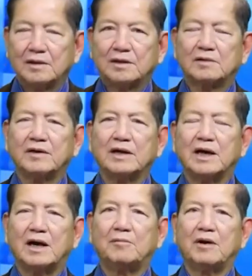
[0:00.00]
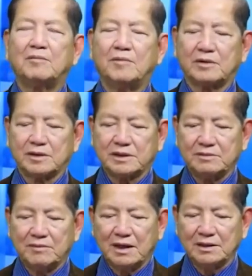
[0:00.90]
Thưa quý vị, một thông
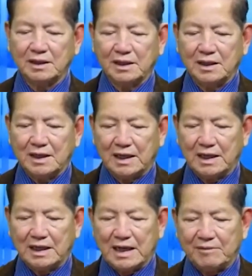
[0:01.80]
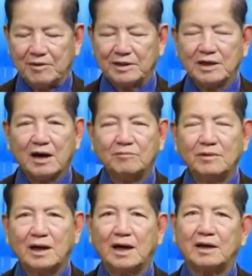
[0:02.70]
tin mới là một nhóm
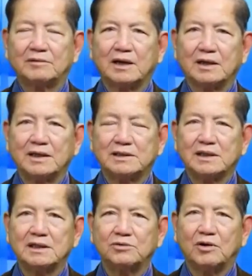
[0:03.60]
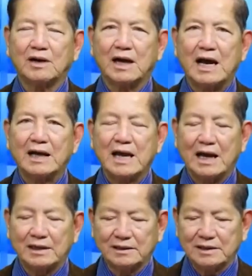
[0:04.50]
các nghị sĩ thuộc cả hai
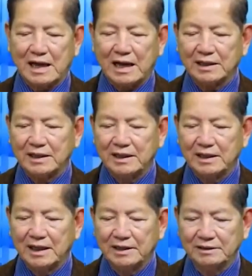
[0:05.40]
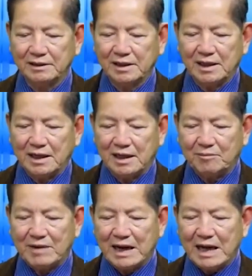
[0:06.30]
đảng đã đi đến
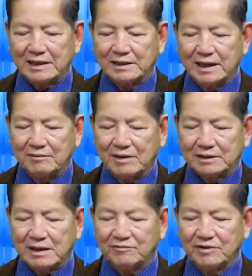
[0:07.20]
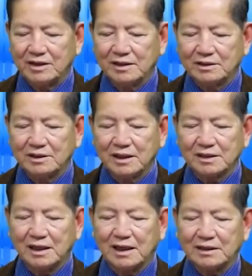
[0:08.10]
Ba Lan để mà thăm viếng. Cái thứ nhất
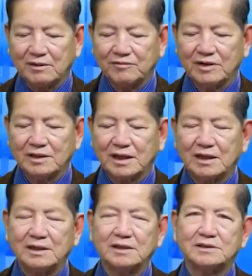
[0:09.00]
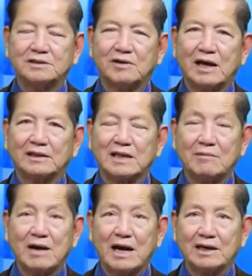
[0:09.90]
là thăm viếng cái sư đoàn
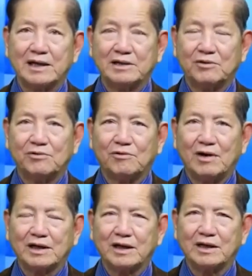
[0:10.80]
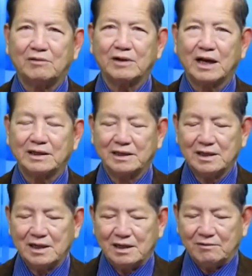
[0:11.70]
82 nhảy dù của Hoa Kỳ đóng ở đây,
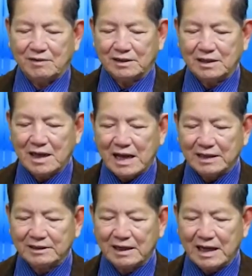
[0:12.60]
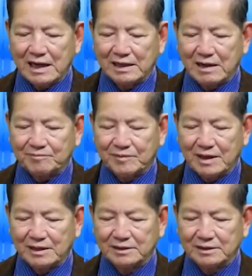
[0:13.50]
và thứ hai nữa là gặp gỡ